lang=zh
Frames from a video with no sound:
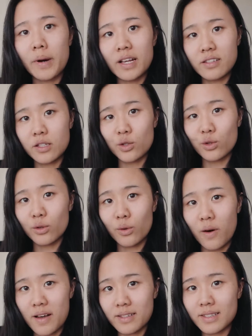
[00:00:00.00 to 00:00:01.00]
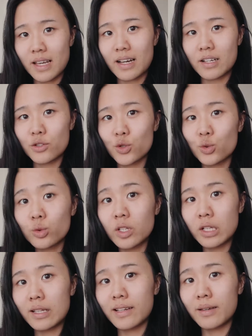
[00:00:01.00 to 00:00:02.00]
把写作的框架梳
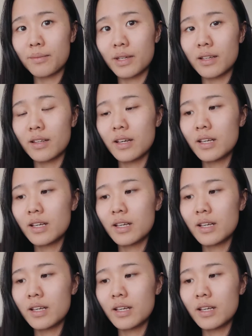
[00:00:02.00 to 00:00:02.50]
理了一遍，